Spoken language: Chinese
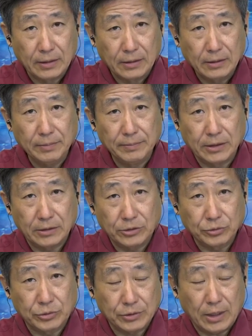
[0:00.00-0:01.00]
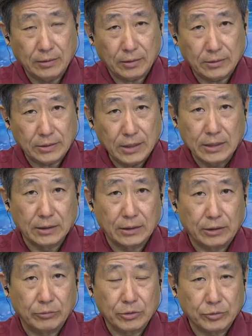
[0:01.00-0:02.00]
那么也就是按照这个理
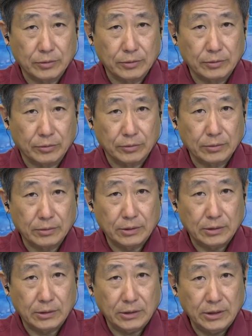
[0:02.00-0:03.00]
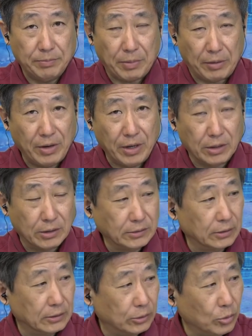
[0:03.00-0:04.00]
论说，有一百万个人在那冻着